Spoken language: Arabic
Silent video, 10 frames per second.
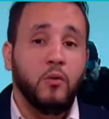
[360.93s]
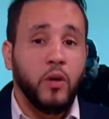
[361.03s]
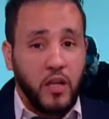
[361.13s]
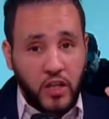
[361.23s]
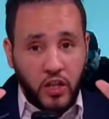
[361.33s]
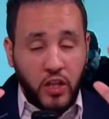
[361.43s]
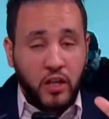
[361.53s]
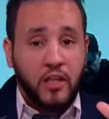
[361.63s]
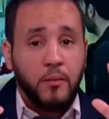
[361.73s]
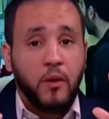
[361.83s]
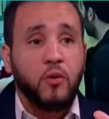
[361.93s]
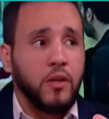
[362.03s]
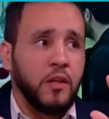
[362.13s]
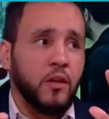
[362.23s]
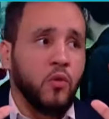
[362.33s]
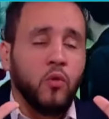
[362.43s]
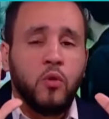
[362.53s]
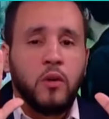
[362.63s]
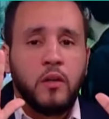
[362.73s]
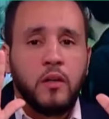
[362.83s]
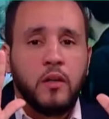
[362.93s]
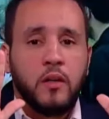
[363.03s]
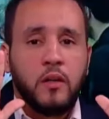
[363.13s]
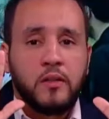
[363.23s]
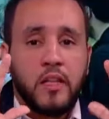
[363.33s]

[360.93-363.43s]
وللإشارة كما قلنا أنه آه،